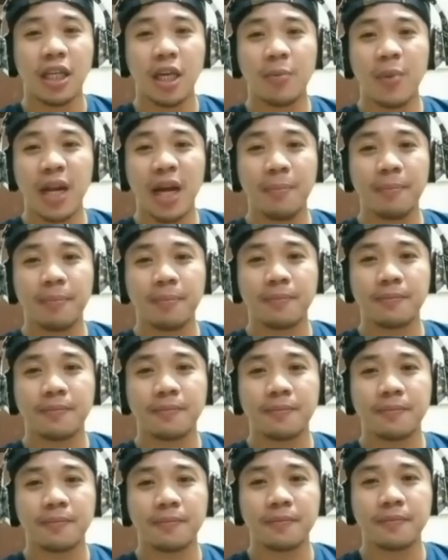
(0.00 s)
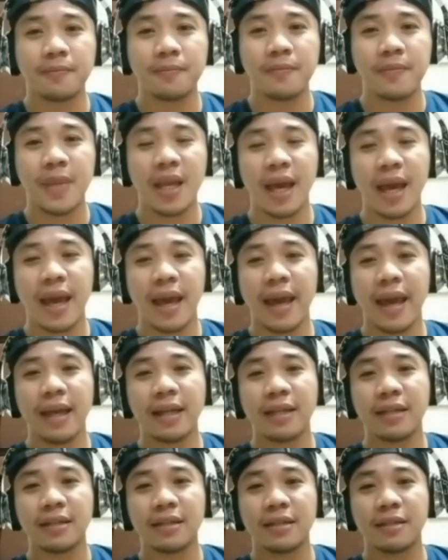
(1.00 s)
Keep it up
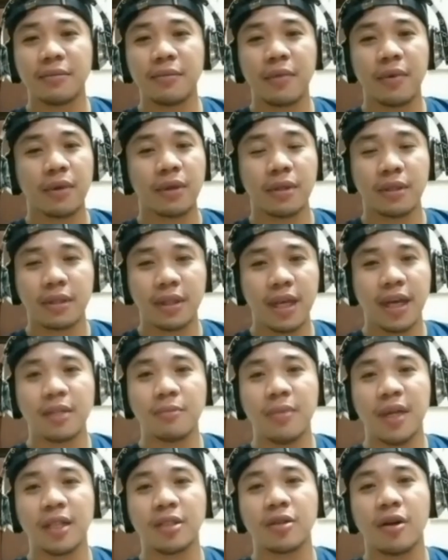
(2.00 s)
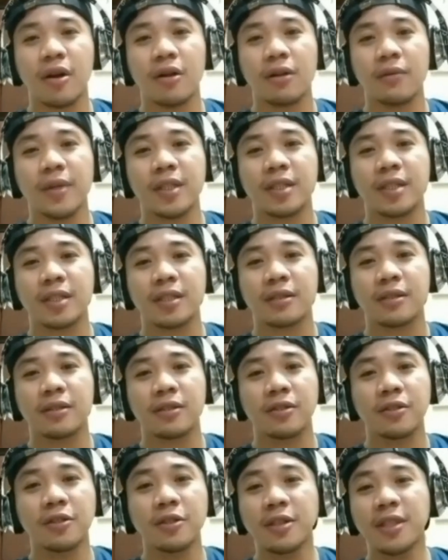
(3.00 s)
and God bless always.
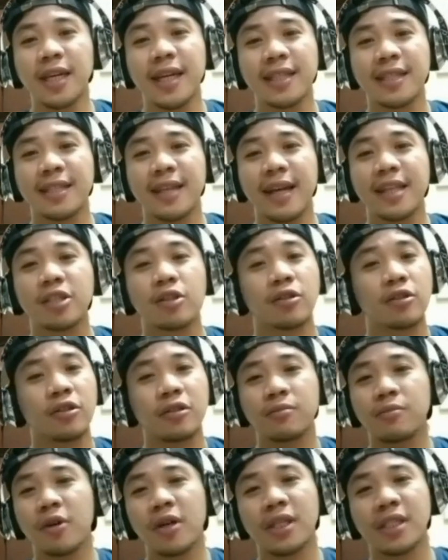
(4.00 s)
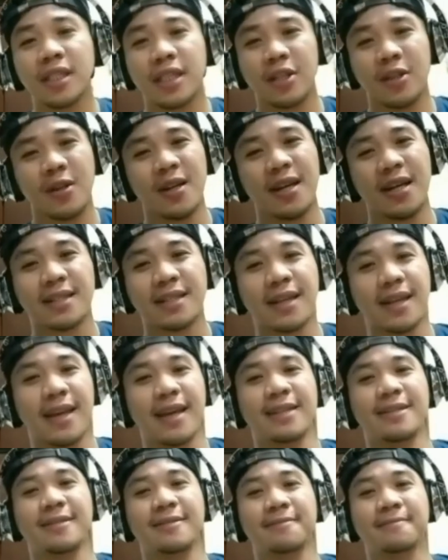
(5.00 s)
Good night guys or good morning sa inyo lahat
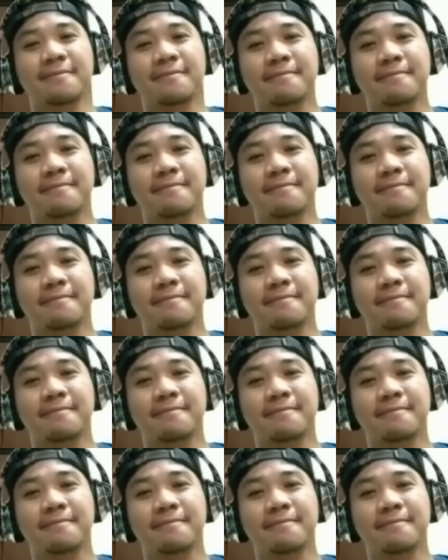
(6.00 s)
again.